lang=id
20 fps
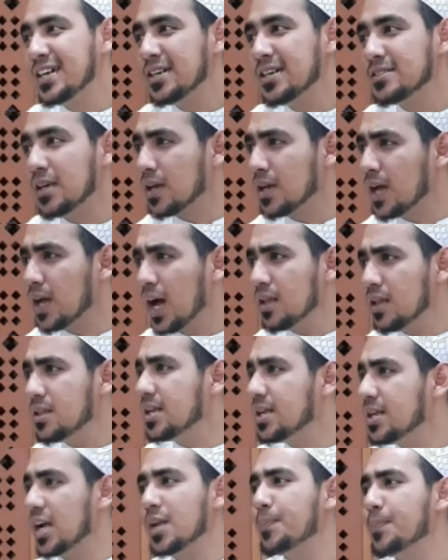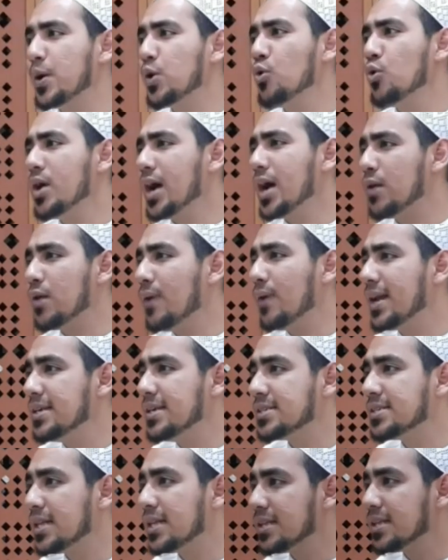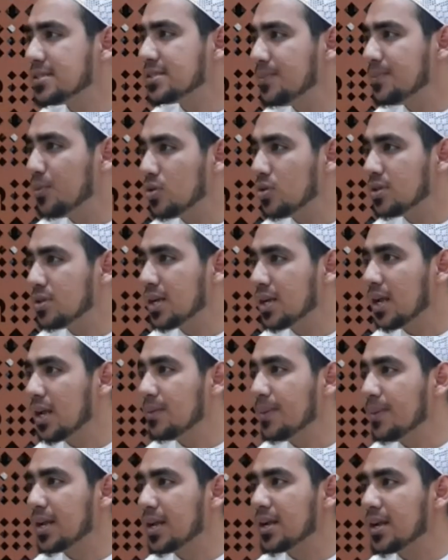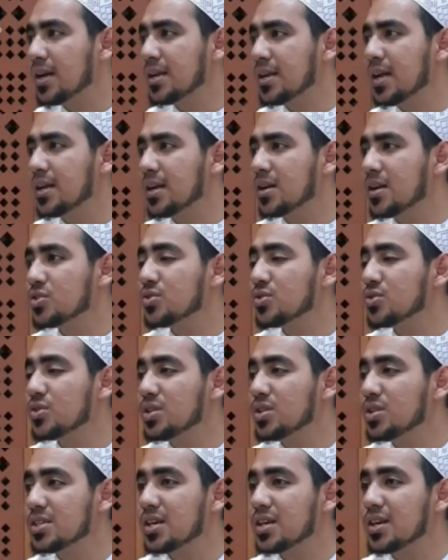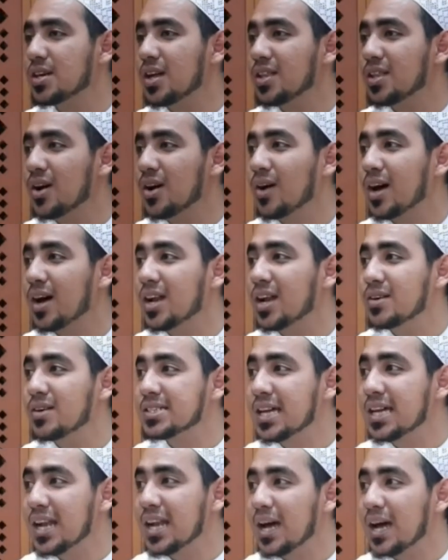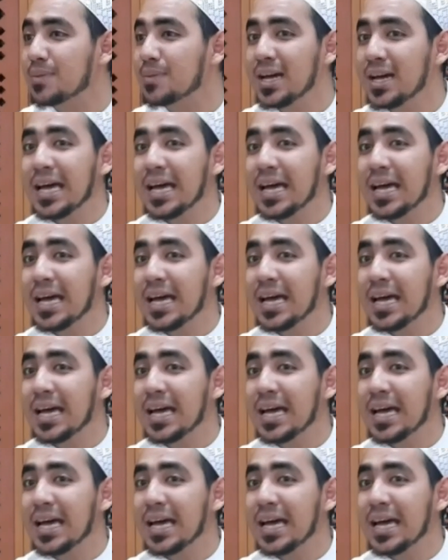Sehingga tidak diperlukan warisan tersebut yang daripada eh, dari Rasulullah Shallallahu Alaihi Wasallam